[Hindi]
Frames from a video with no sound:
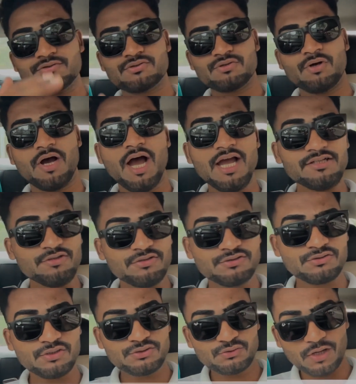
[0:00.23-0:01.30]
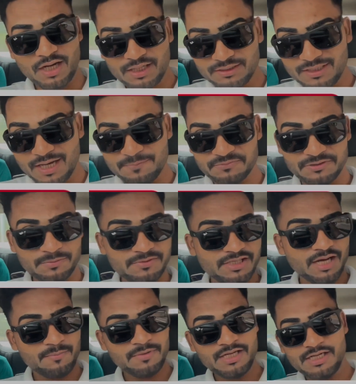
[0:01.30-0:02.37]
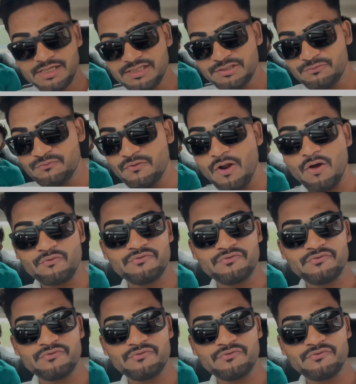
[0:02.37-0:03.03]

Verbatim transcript: सो हाय दोस्तों स्वागत है आप सभी का मेरे न्यू ब्लॉग